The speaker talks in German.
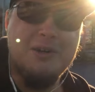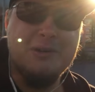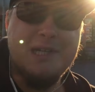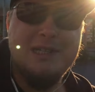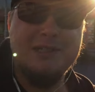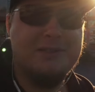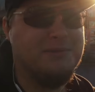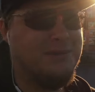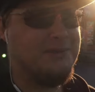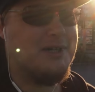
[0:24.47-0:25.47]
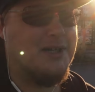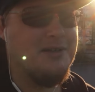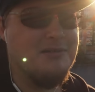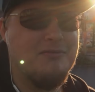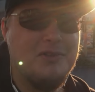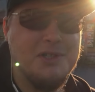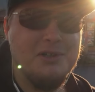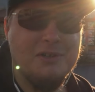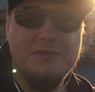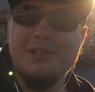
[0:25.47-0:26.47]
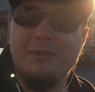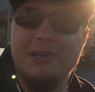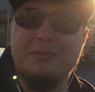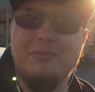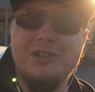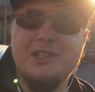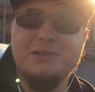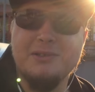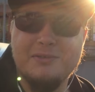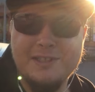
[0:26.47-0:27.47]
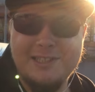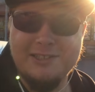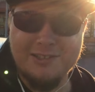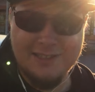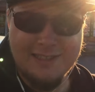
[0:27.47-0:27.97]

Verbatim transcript: Okay, gut, dann wünsche ich euch viel Spaß beim Video und wir sehen uns.